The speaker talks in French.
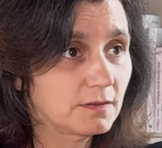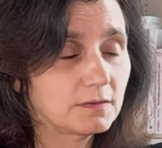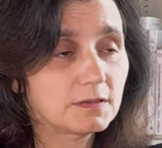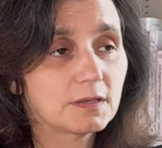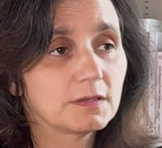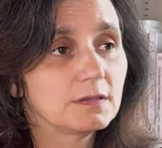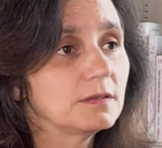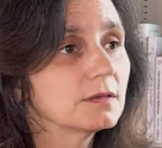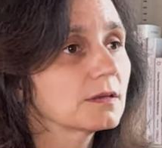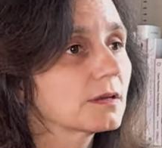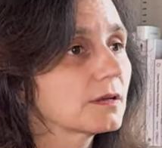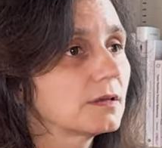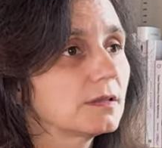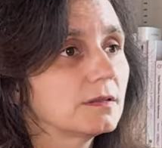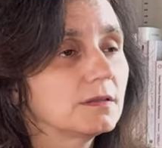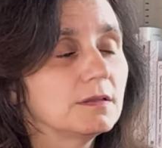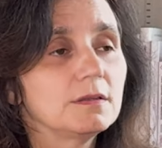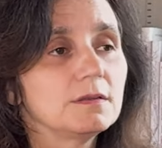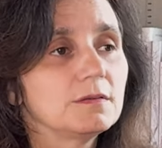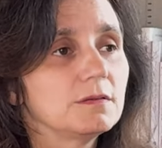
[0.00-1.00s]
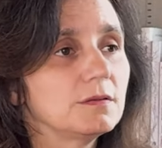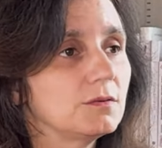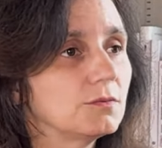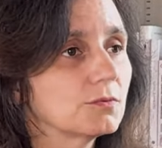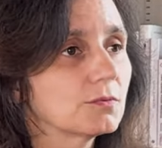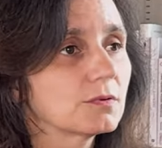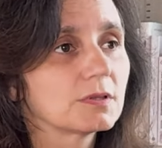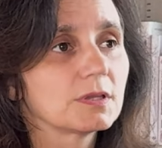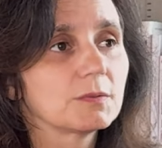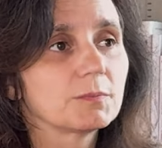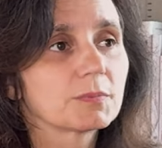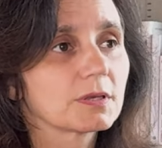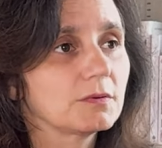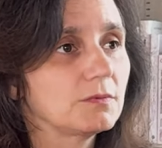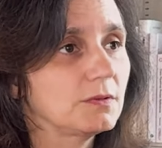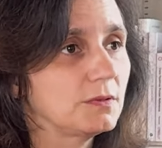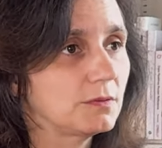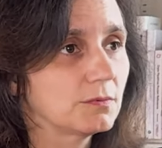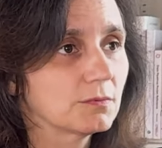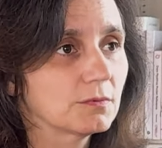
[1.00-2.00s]
c'est-à-dire des décisions et des
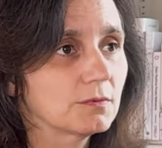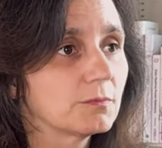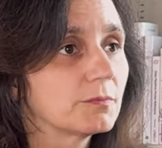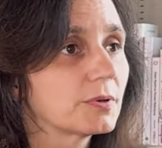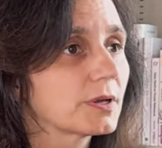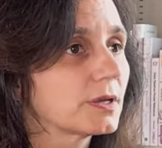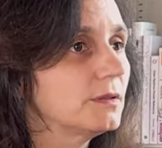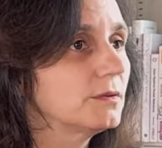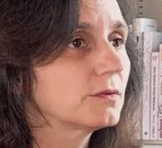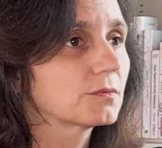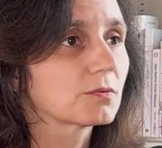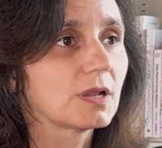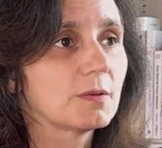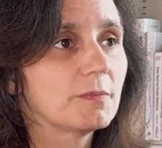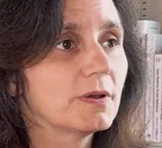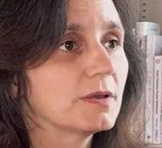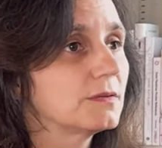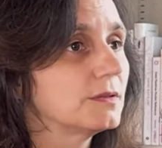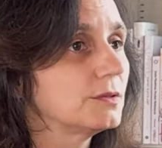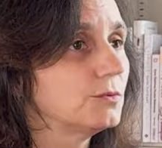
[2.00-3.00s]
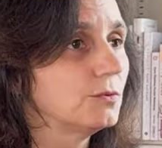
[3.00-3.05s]
prévisions prises sur la base des